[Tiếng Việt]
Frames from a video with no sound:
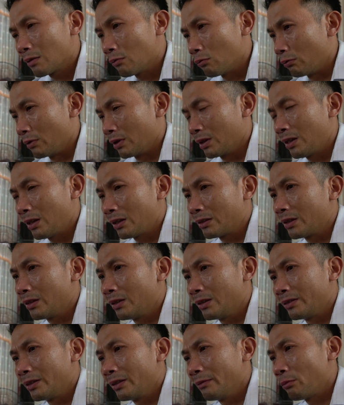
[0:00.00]
nhưng mà thật
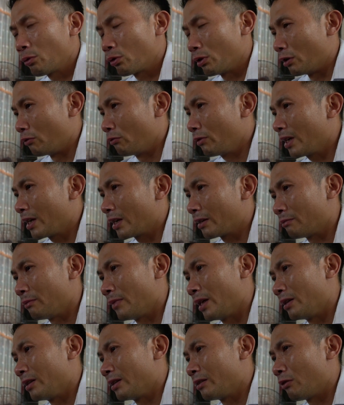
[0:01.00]
sự như một được nick
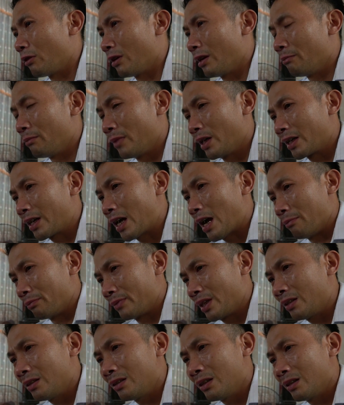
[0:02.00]
mới gọi là mới cảm
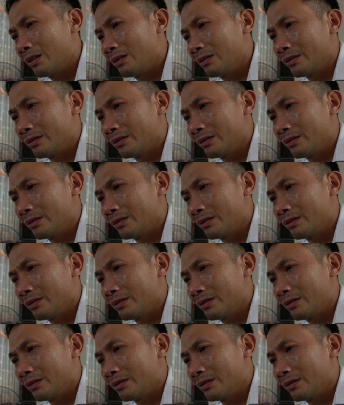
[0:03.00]
nhận được